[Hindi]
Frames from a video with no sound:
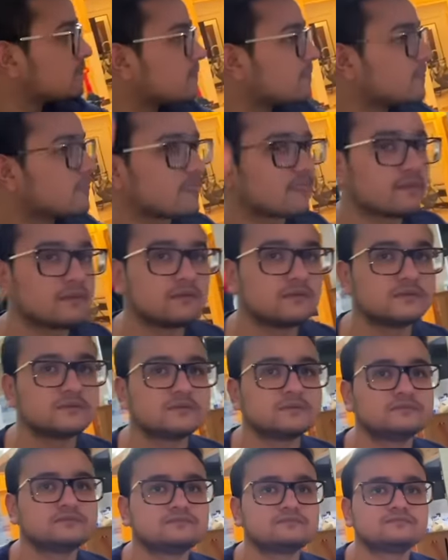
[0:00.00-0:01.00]
इधर इधर
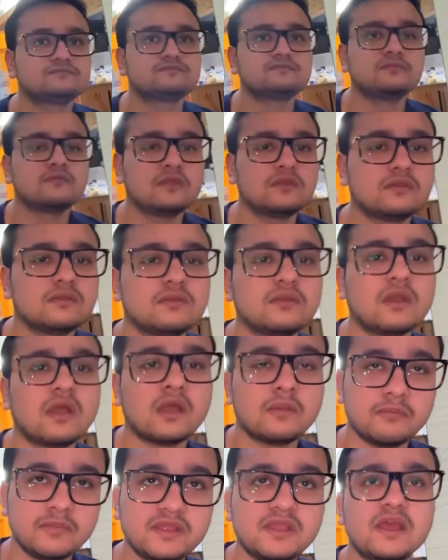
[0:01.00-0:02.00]
इधर हाँ
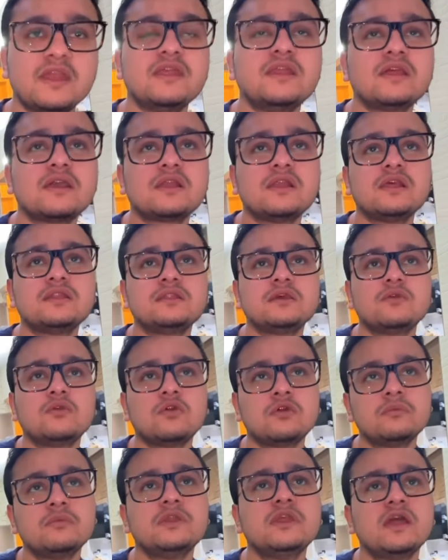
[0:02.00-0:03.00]
हाँ बिरयानी रख लेते हैं
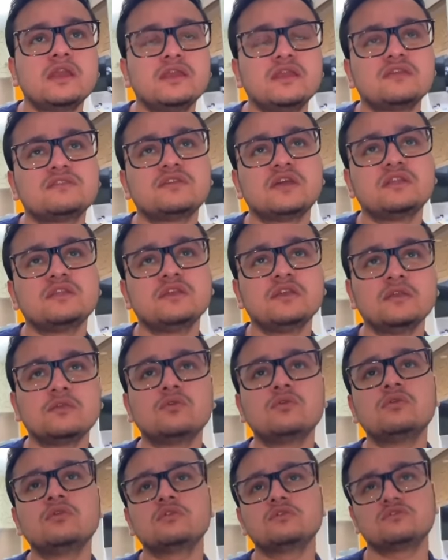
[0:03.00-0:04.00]
और बिरयानी के साथ एक
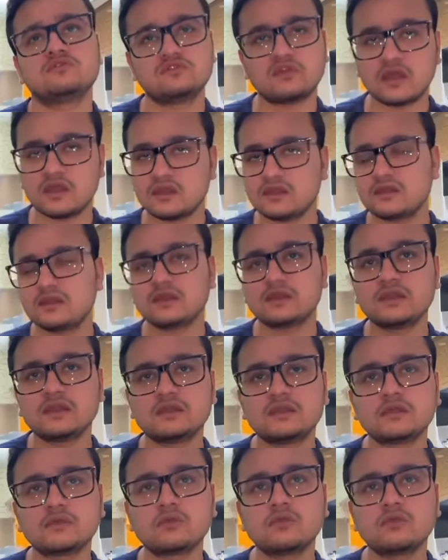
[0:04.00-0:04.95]
और सालन रख लेते हैं